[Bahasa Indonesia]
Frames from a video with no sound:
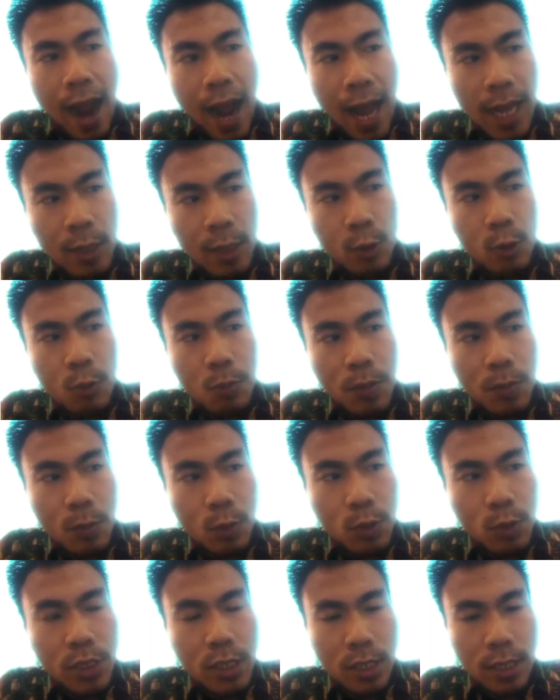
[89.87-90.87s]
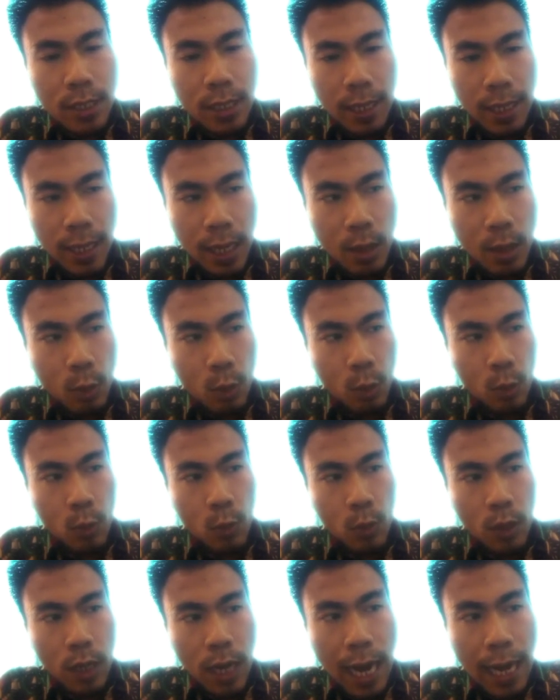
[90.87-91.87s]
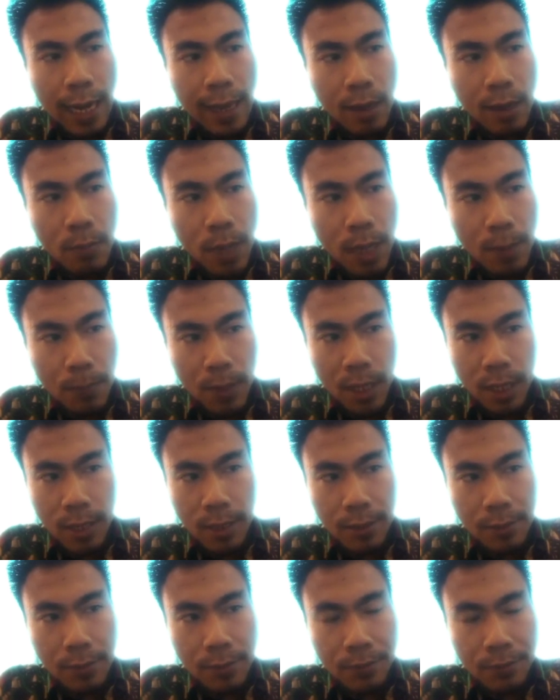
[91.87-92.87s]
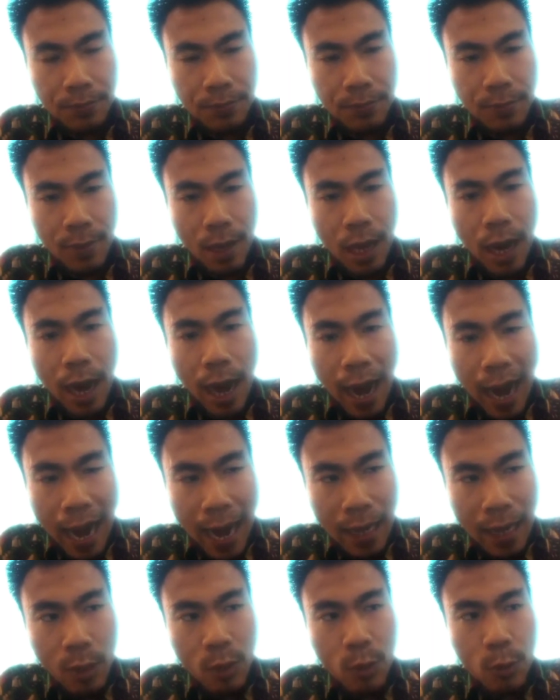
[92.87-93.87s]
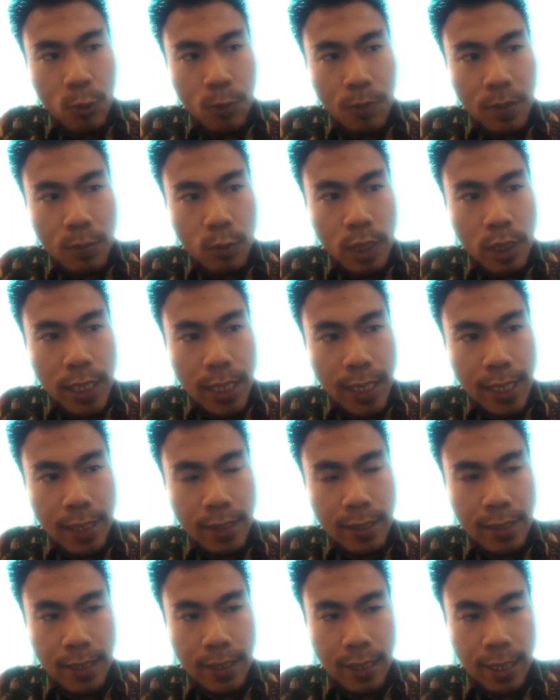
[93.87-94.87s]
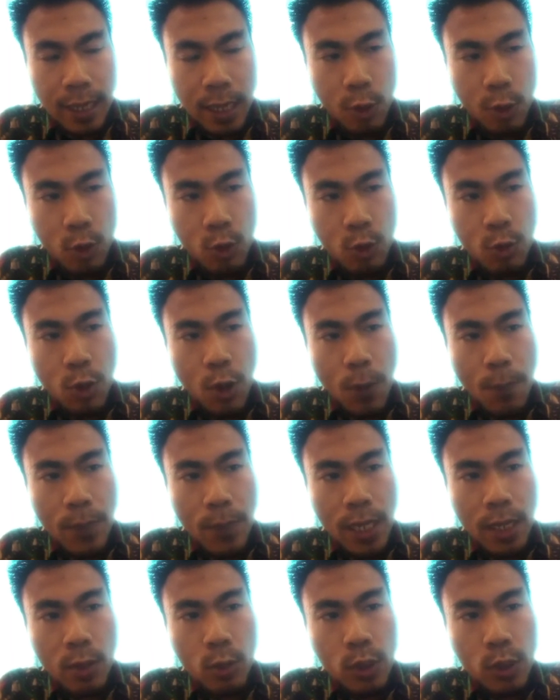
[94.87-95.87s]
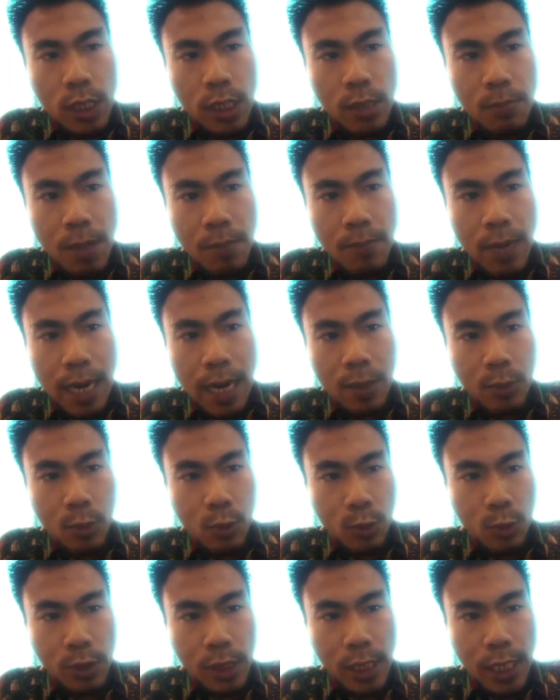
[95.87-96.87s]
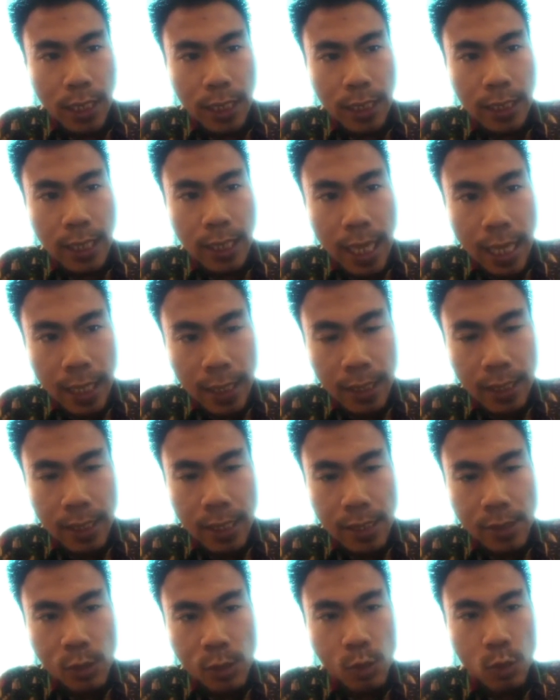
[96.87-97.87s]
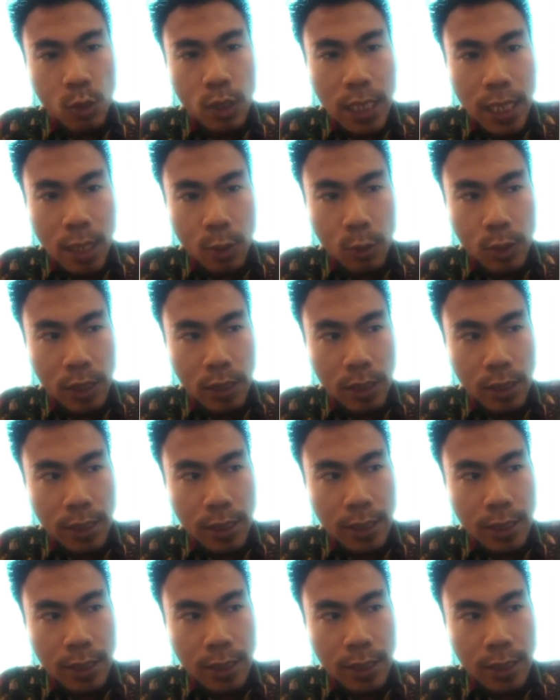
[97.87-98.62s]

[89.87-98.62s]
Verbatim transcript: Aku memuji engkau, Allah Bapa. Aku memuliakan engkau melalui Imam Agung yang ilahi dan surgawi,